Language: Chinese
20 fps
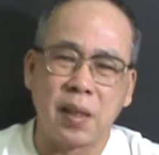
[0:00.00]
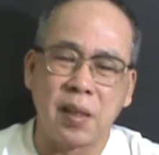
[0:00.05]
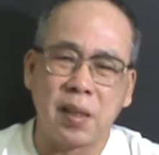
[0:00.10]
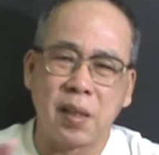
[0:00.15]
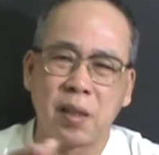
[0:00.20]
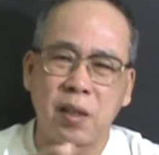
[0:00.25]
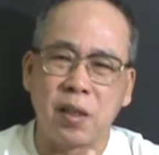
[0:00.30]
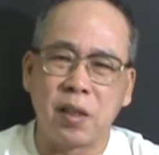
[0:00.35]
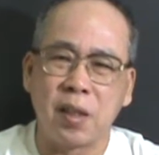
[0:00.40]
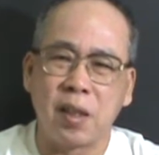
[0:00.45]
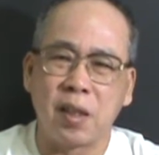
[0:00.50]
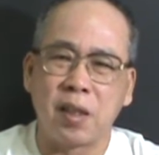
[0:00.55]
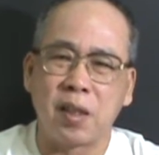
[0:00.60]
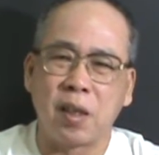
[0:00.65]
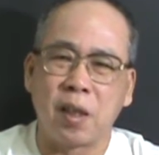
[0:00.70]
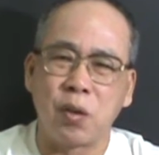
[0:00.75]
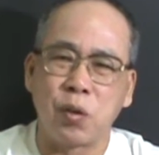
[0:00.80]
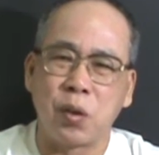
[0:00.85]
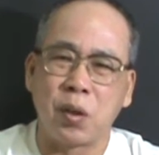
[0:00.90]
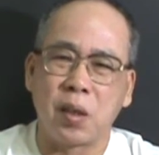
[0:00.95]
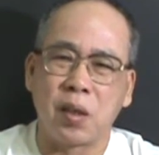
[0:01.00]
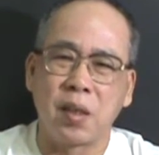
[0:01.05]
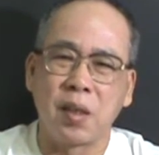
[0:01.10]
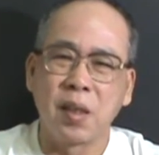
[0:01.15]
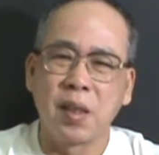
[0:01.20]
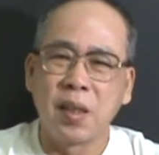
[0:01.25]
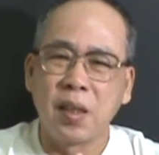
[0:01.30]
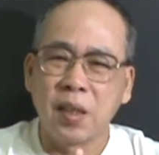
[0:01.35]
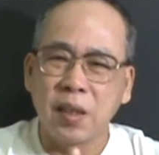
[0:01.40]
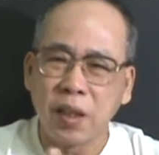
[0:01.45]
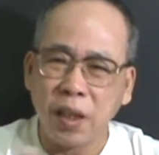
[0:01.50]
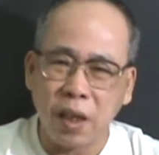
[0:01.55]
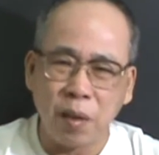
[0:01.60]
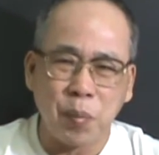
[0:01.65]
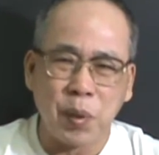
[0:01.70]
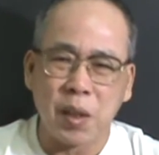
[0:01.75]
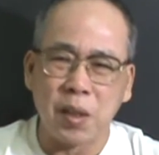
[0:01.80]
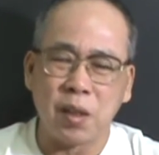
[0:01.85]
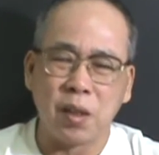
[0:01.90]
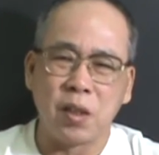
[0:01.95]
它这个这个小曲儿特
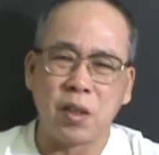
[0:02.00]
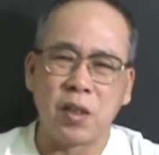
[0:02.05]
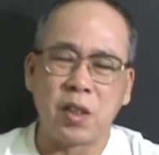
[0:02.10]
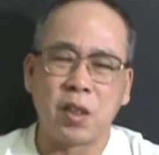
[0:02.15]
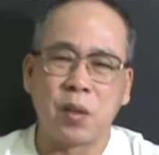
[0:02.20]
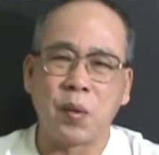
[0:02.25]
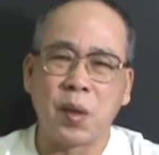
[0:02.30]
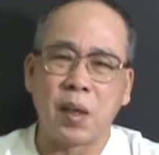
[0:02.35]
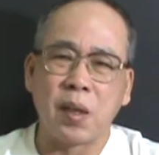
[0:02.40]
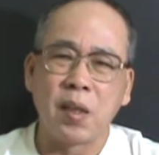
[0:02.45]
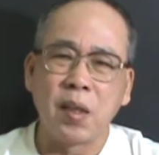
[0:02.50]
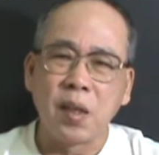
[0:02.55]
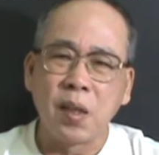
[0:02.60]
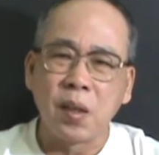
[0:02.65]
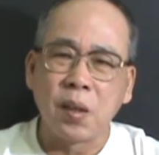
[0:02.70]
别奇怪。